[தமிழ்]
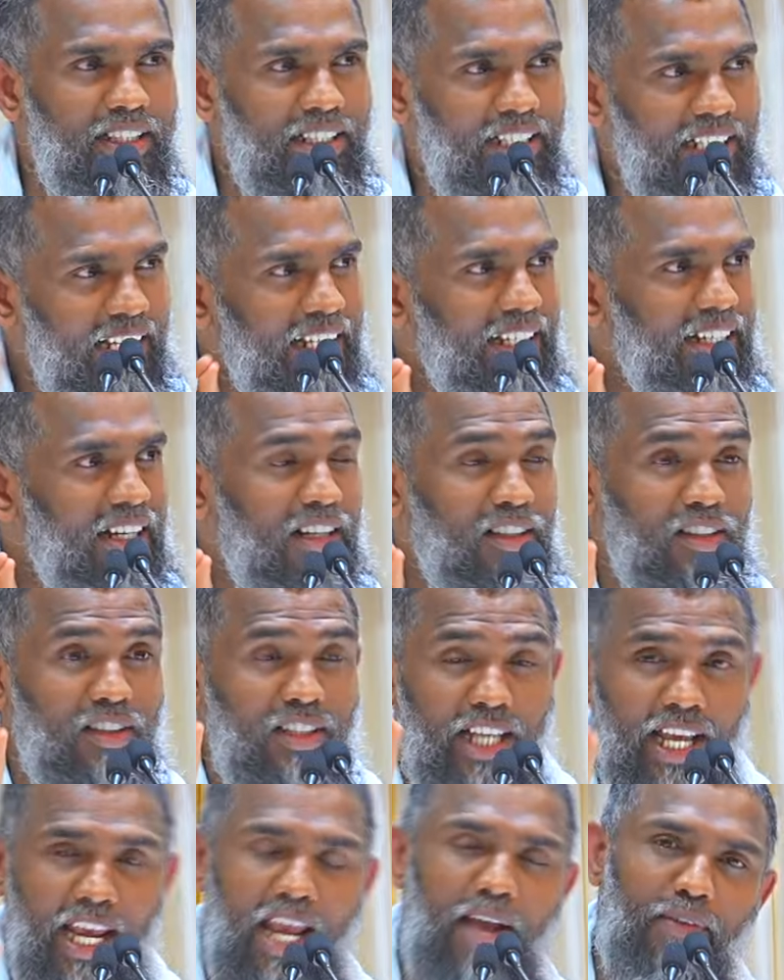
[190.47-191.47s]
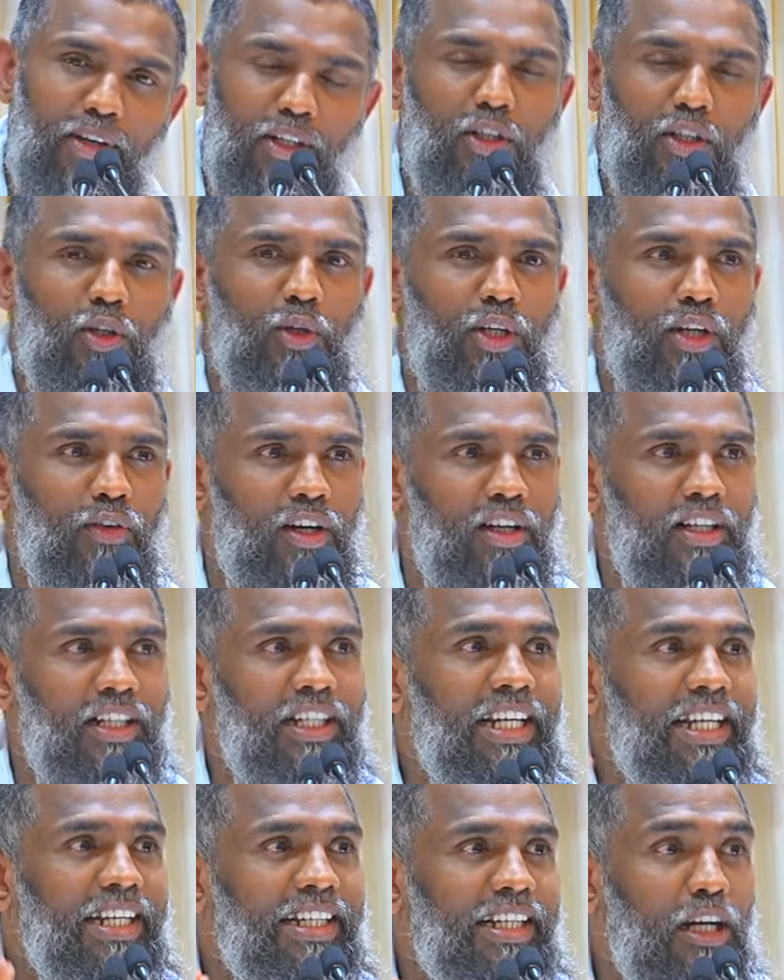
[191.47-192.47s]
நீங்கள் தேவனுக்குரியவர்கள்
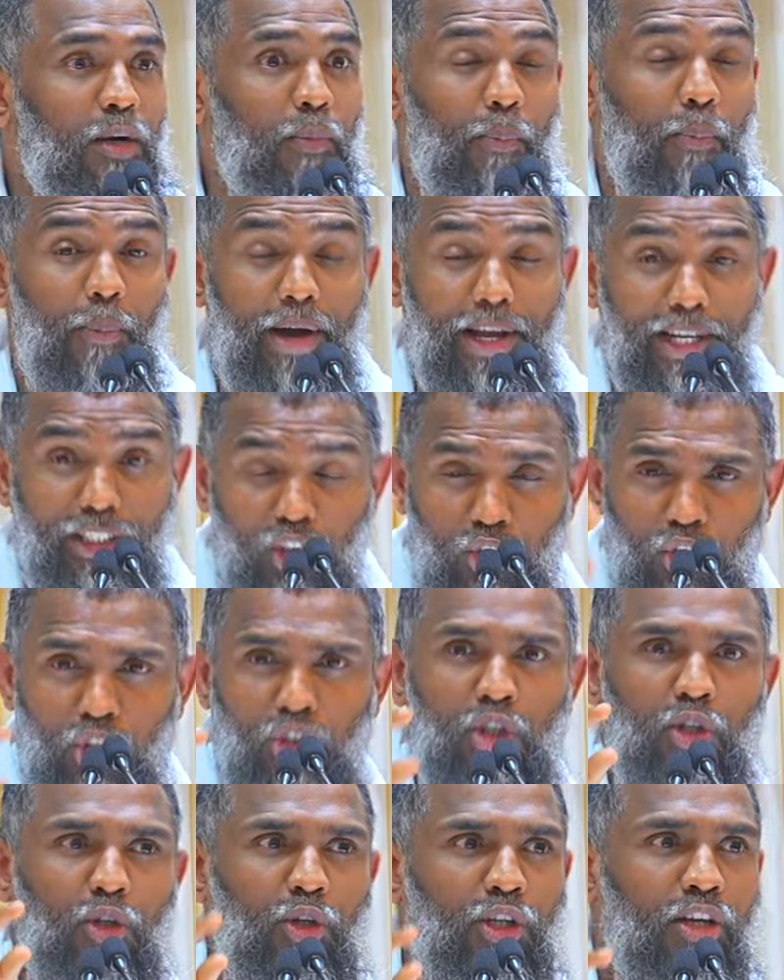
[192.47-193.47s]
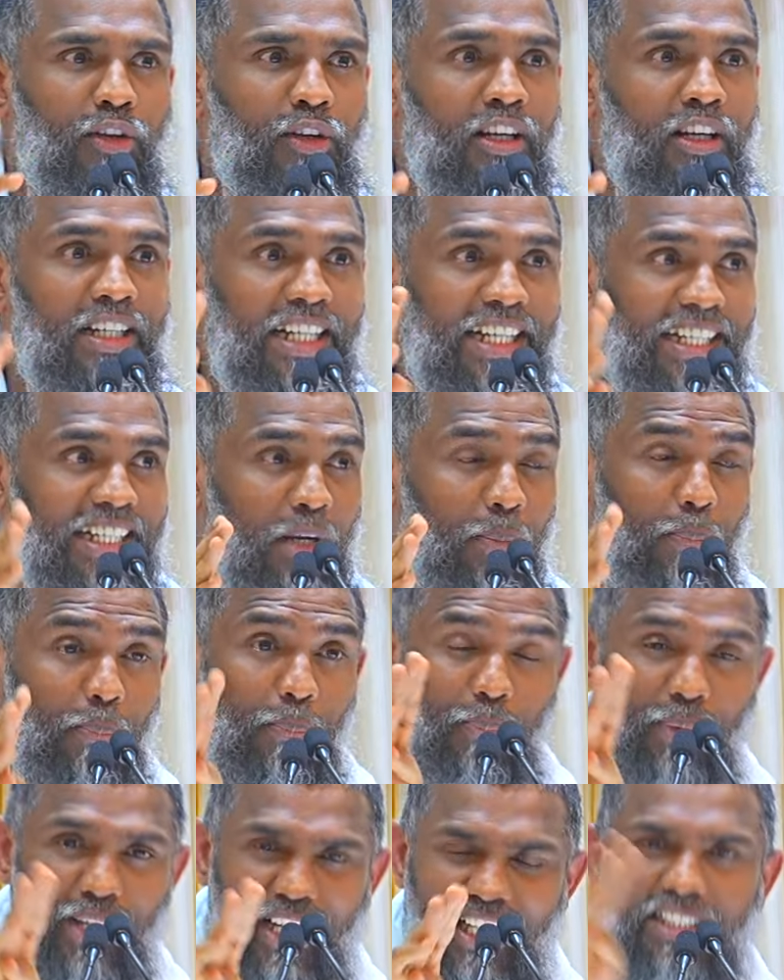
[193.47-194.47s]
நீங்கள் பரிசுத்திற்குரியவர்கள் நீங்கள்
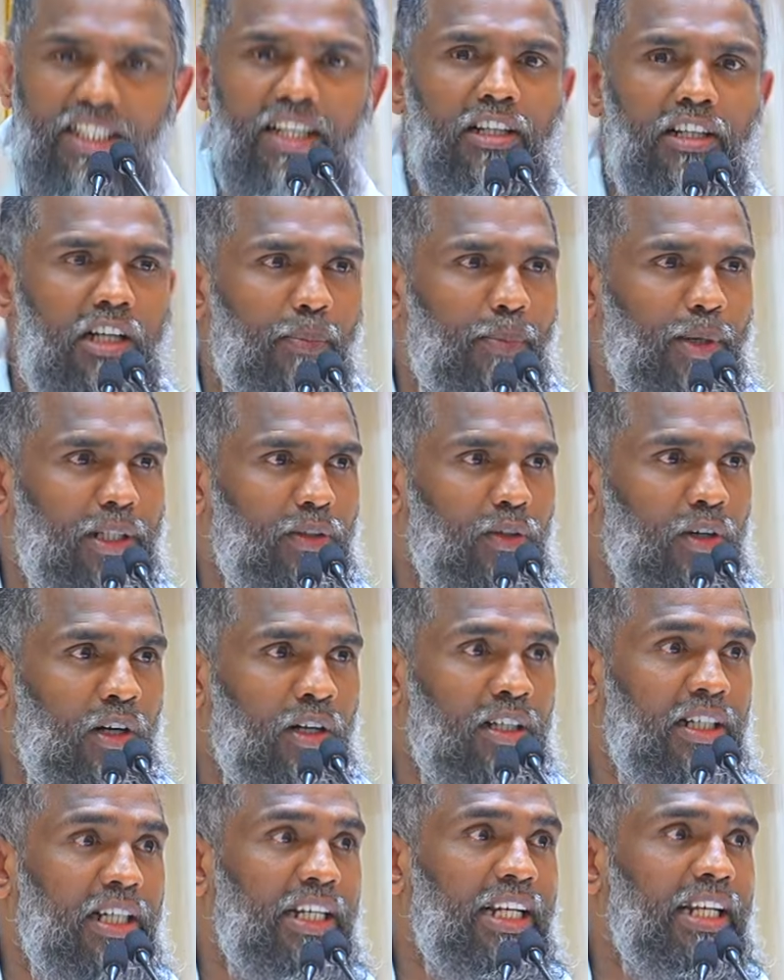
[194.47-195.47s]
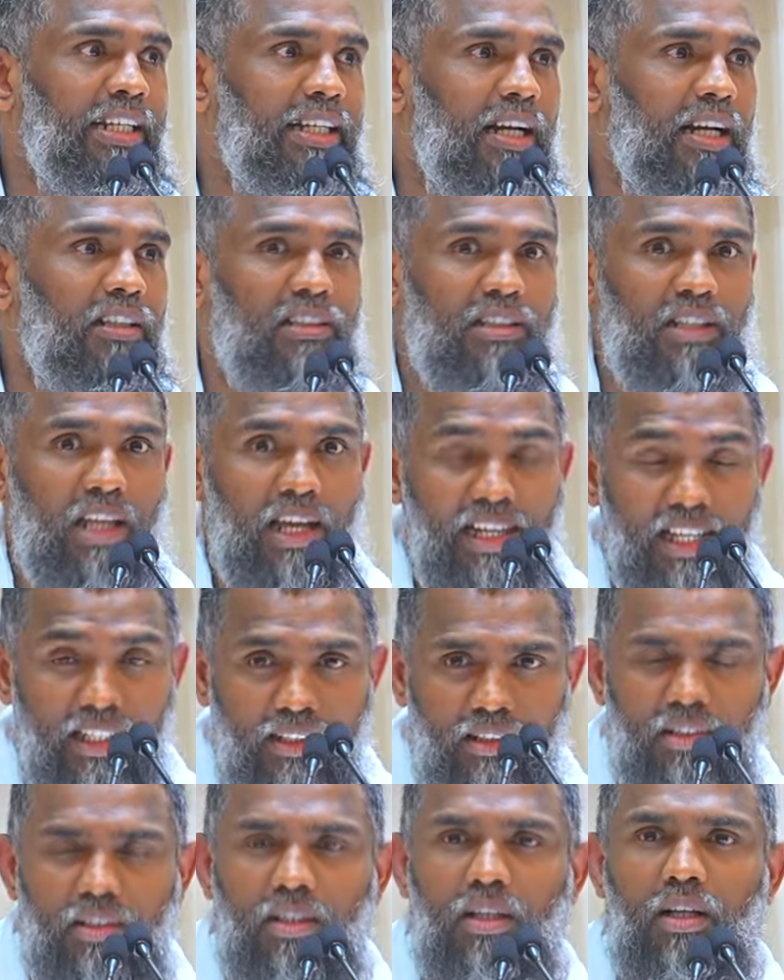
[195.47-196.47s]
பிரித்தெடுக்கப்பட்டவர்கள் நீங்கள்
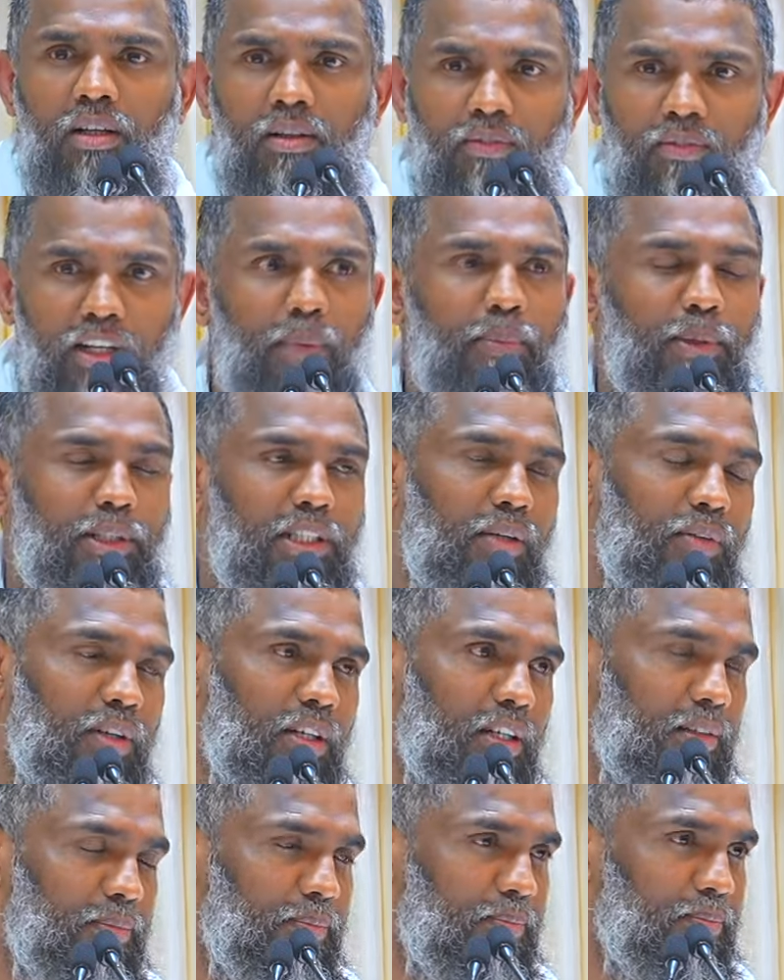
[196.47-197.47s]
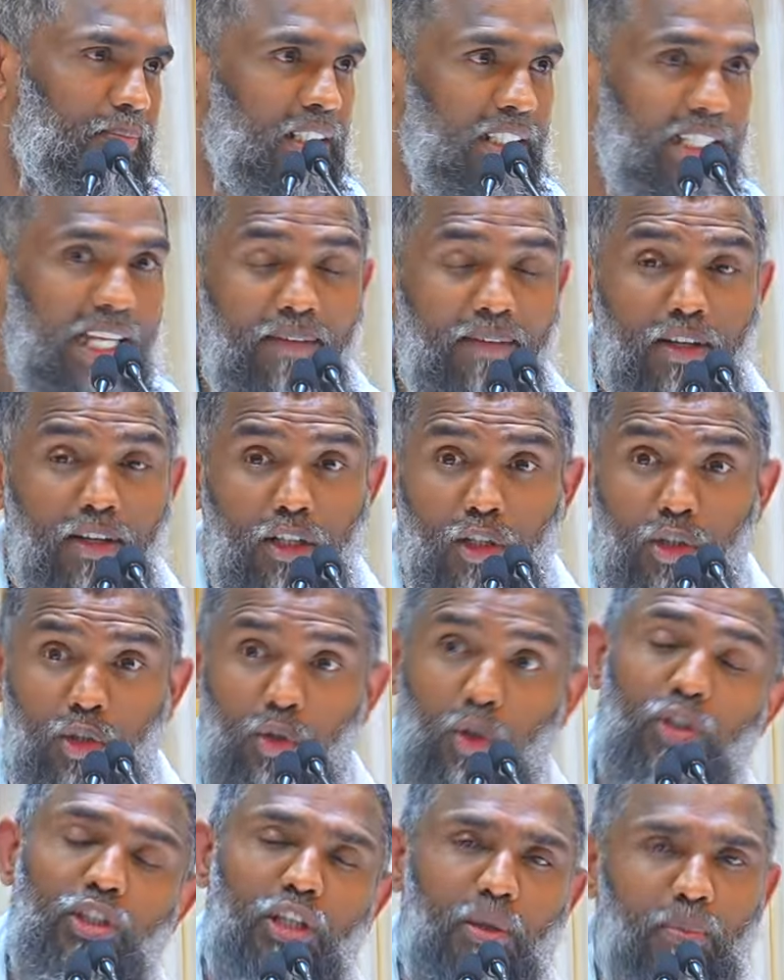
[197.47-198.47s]
தனித்து விடப்பட்டவர்கள் தேவனுக்கு
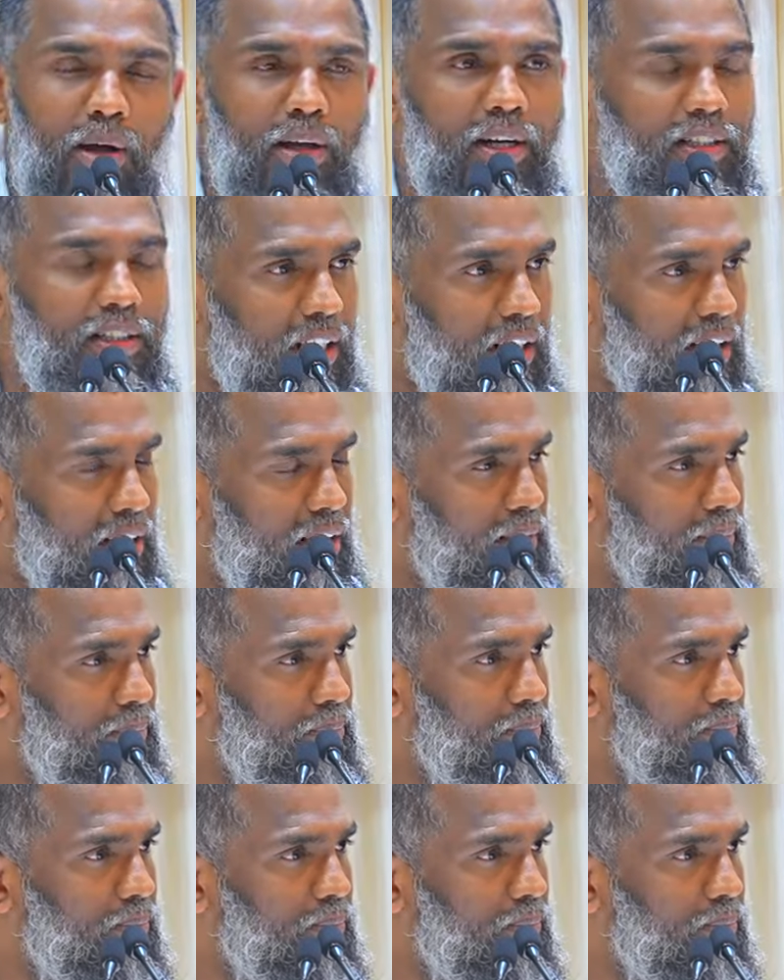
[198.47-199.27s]
சொந்தமான ஜனங்கள்